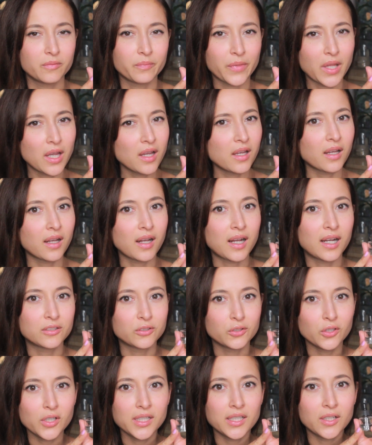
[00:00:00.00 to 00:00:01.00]
なんか買っ
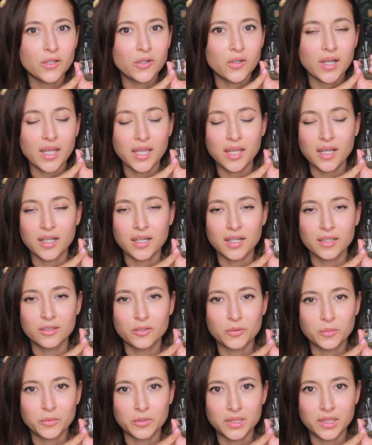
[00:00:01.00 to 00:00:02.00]
といた方がいいかな
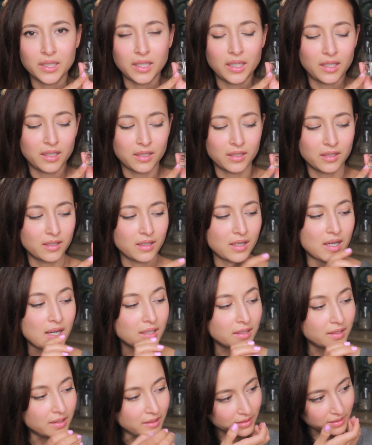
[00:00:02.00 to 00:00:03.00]
と思って買っ